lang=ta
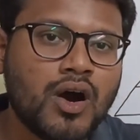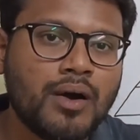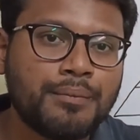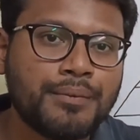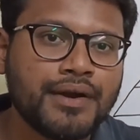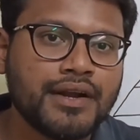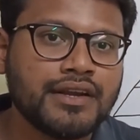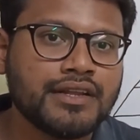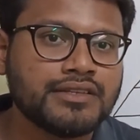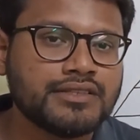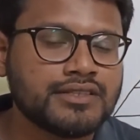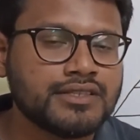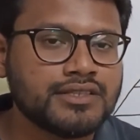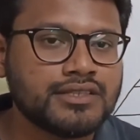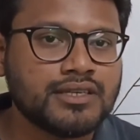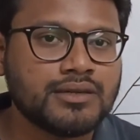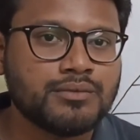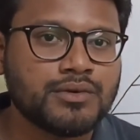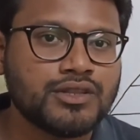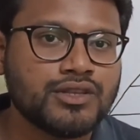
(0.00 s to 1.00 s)
ஆப்ரேட்டிங்
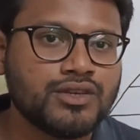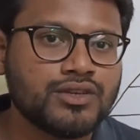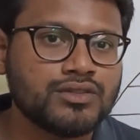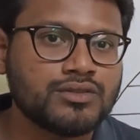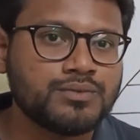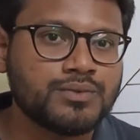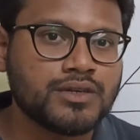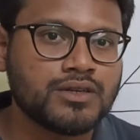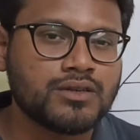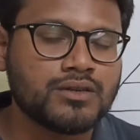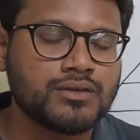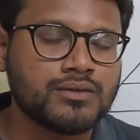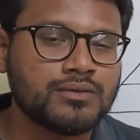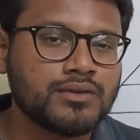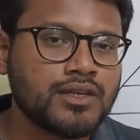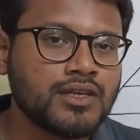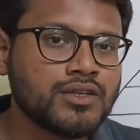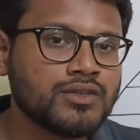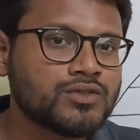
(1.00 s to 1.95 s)
சிஸ்டம் வந்து யூஸ் பண்ணுறோம்